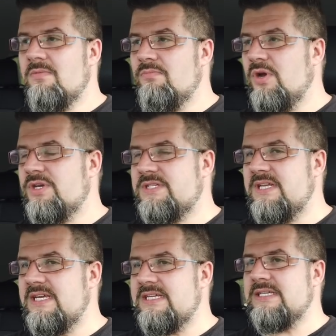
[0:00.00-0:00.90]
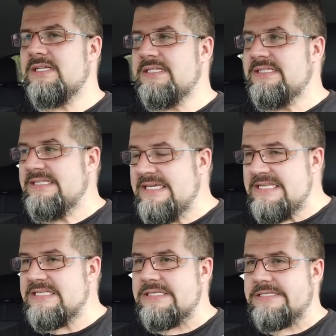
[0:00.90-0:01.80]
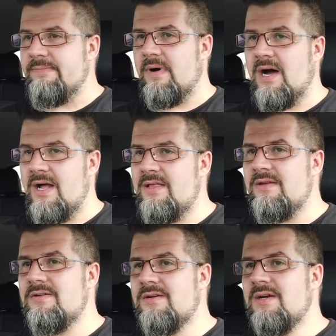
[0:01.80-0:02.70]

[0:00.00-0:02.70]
möchte ich dieses Mal